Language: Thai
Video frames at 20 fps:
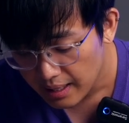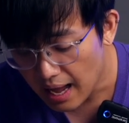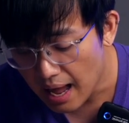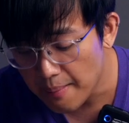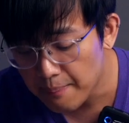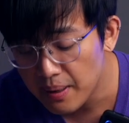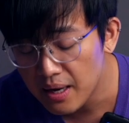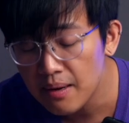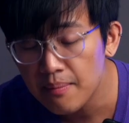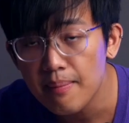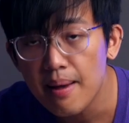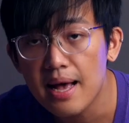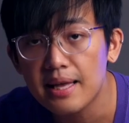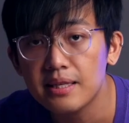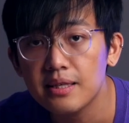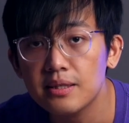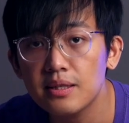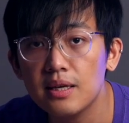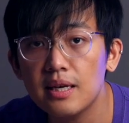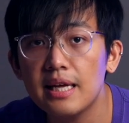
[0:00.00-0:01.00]
การเพิ่มแอ
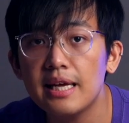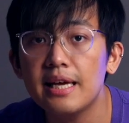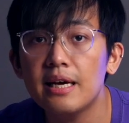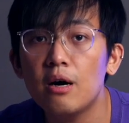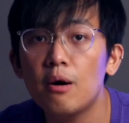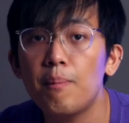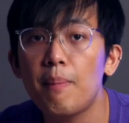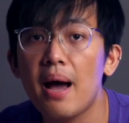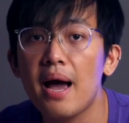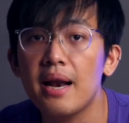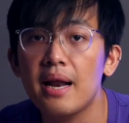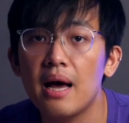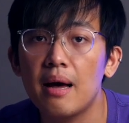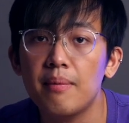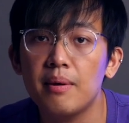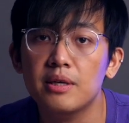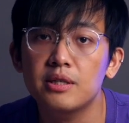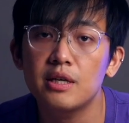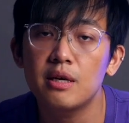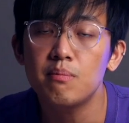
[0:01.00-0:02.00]
คเซสซอรี่เข้าไปนะค
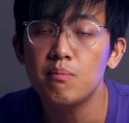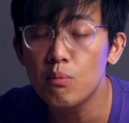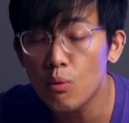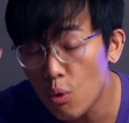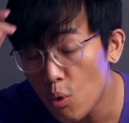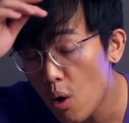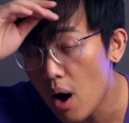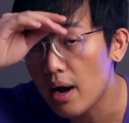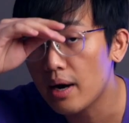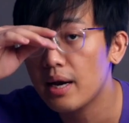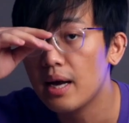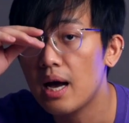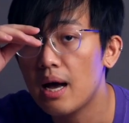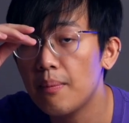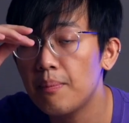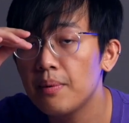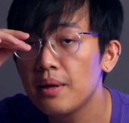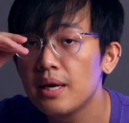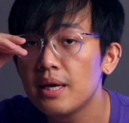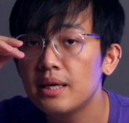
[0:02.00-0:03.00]
รับอย่างเช่นหมวกนะค
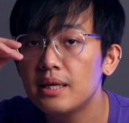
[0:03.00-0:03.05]
รับ